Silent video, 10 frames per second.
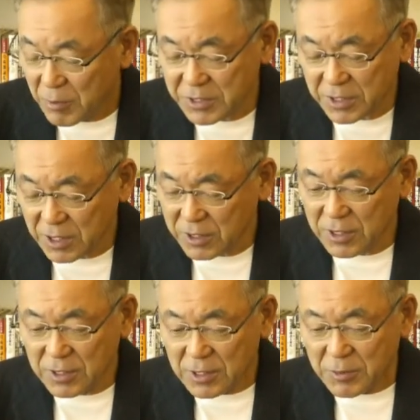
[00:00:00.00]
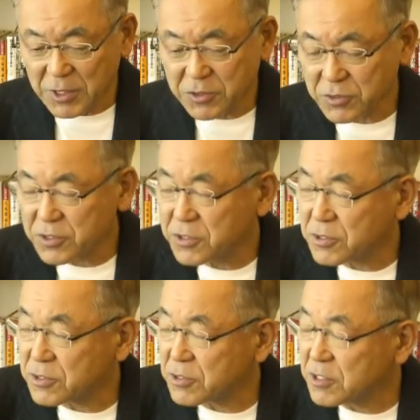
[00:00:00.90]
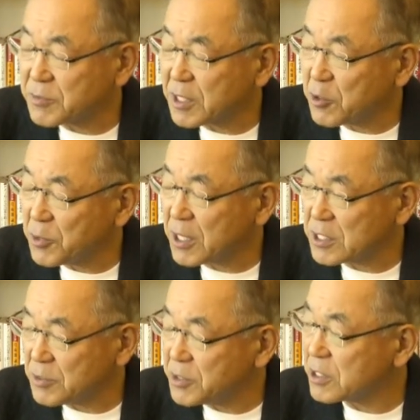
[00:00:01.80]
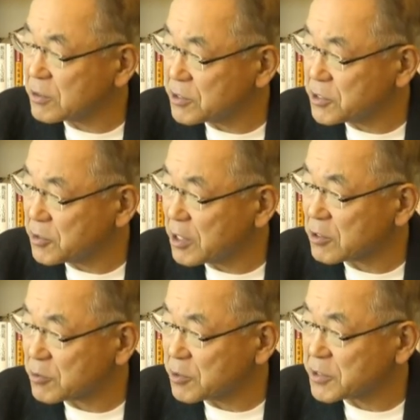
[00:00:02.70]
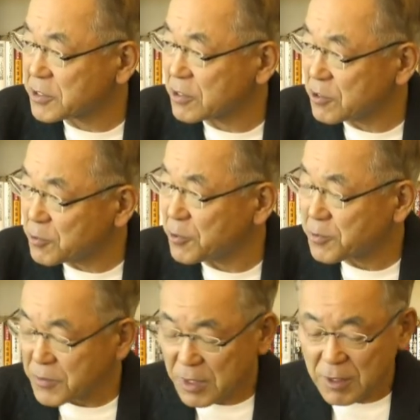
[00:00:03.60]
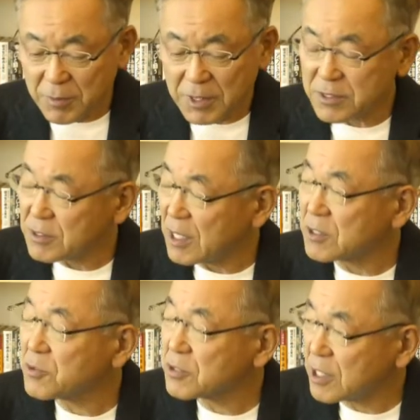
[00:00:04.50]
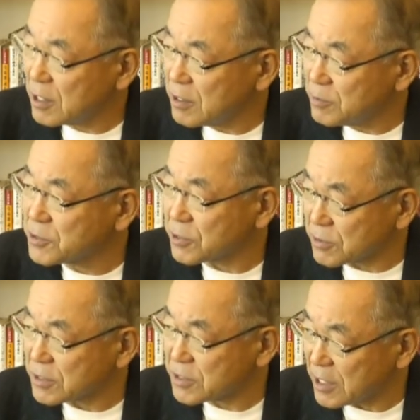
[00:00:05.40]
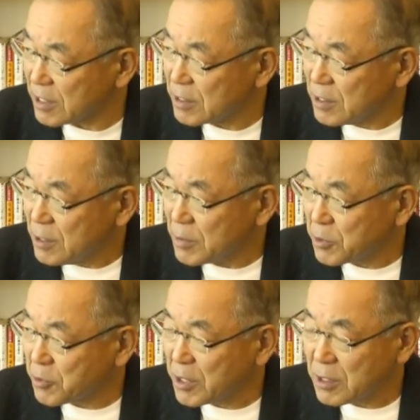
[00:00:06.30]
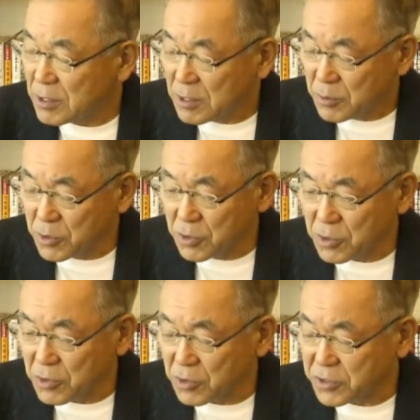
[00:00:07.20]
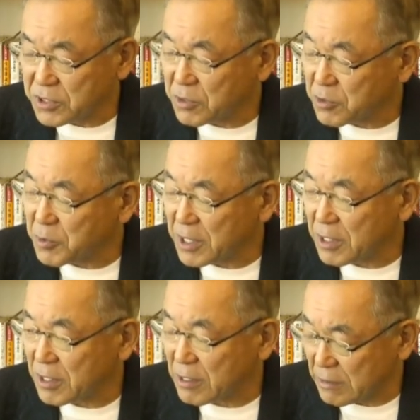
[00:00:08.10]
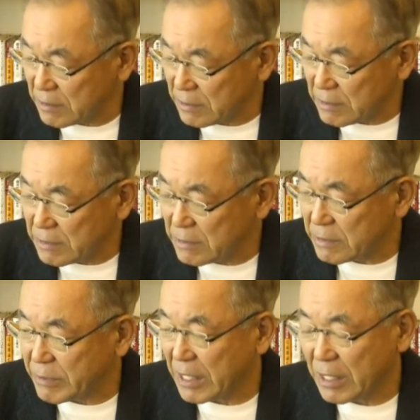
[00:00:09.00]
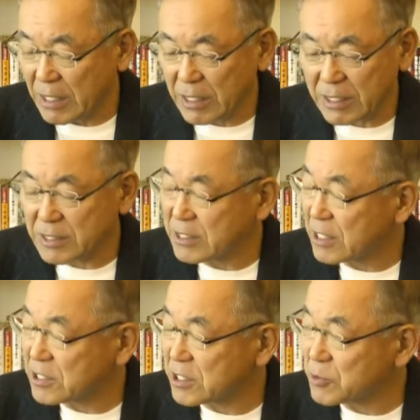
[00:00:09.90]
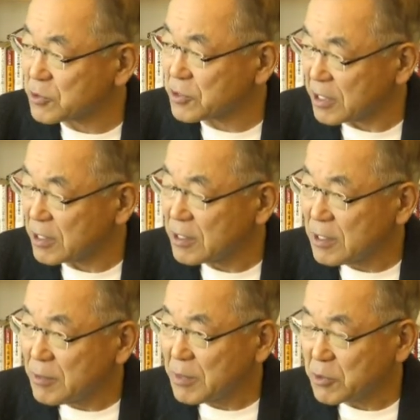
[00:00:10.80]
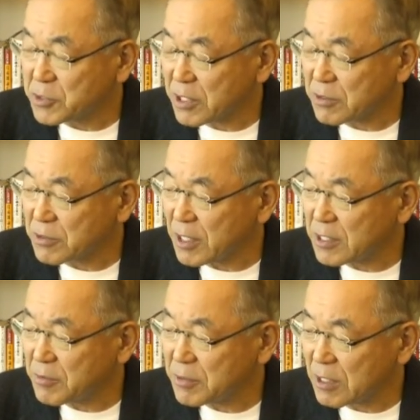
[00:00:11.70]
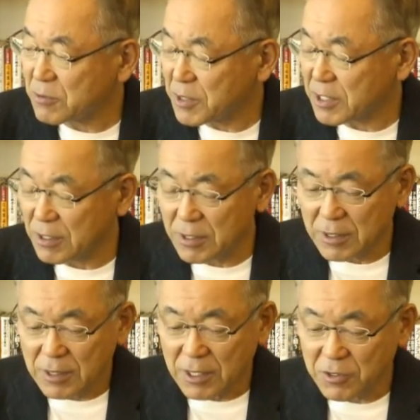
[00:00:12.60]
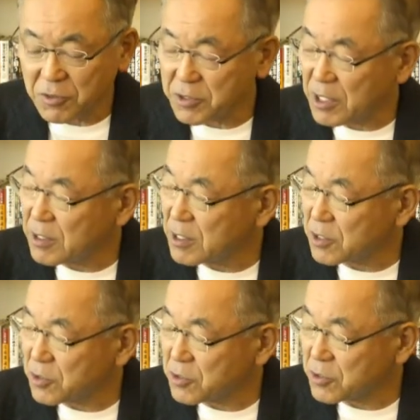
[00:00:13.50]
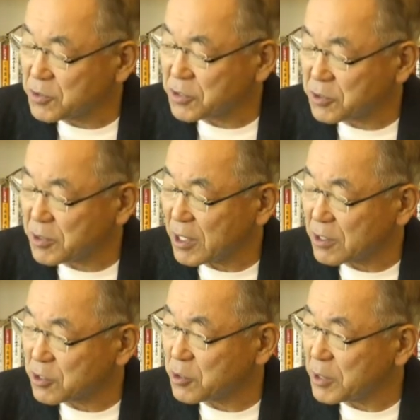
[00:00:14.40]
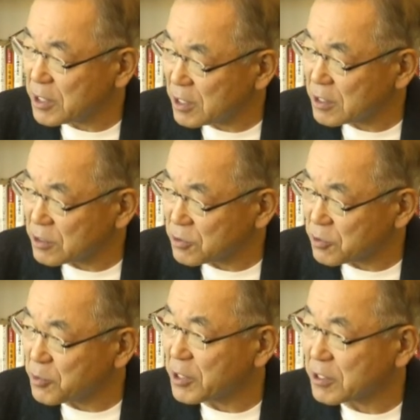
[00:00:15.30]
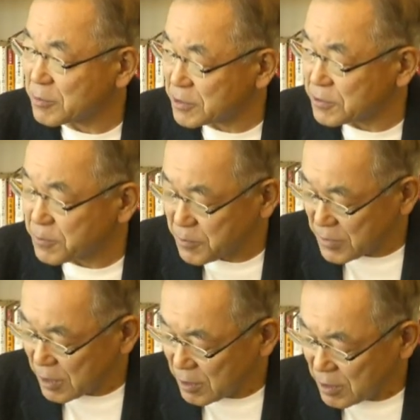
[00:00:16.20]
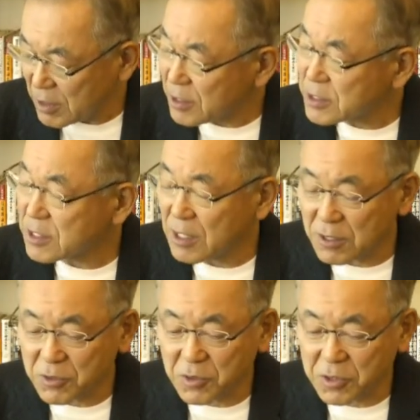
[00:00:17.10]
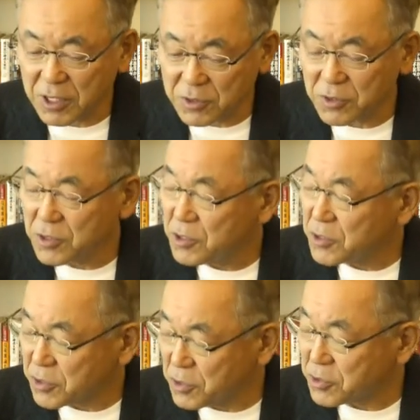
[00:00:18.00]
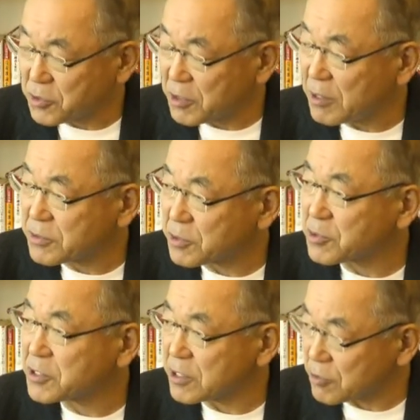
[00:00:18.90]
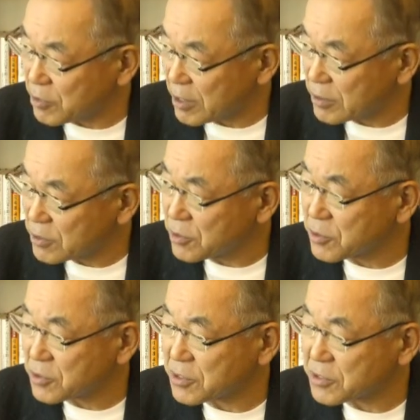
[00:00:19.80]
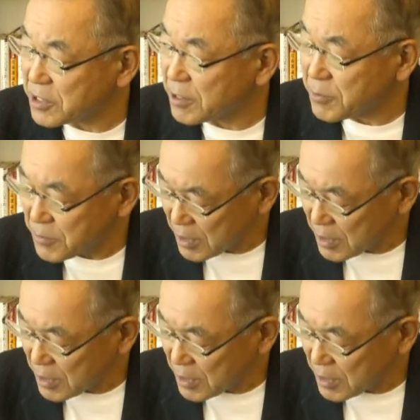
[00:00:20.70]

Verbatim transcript: したがって一つ一つきめ細かに見ていく必要があると思いますけれども、まず半導体不足ですね。これはもう1年ほど前からかなり、顕在化したもので、おそらく来年になるまで半導体供給不足は止まらないだろうと思われています。で、なぜ半導体の供給が不足しているのかということですね。